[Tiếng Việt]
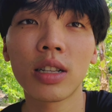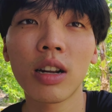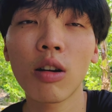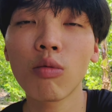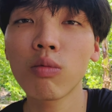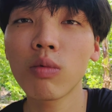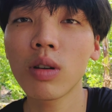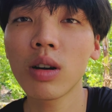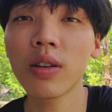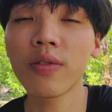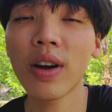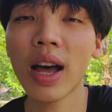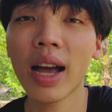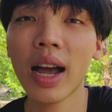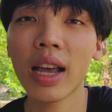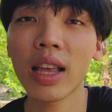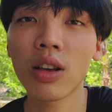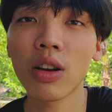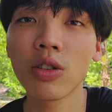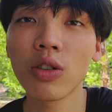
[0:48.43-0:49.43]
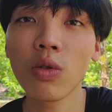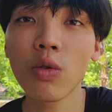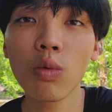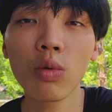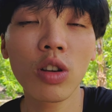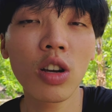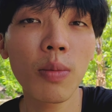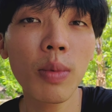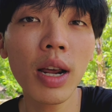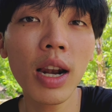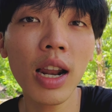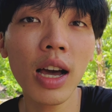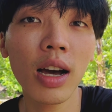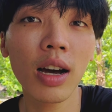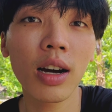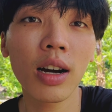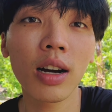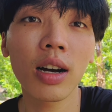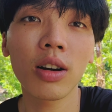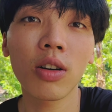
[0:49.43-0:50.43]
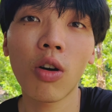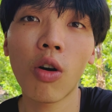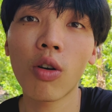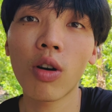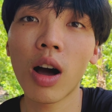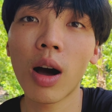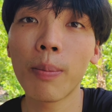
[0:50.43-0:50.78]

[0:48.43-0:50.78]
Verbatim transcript: trong vài ngày tới sơn cũng chưa biết là có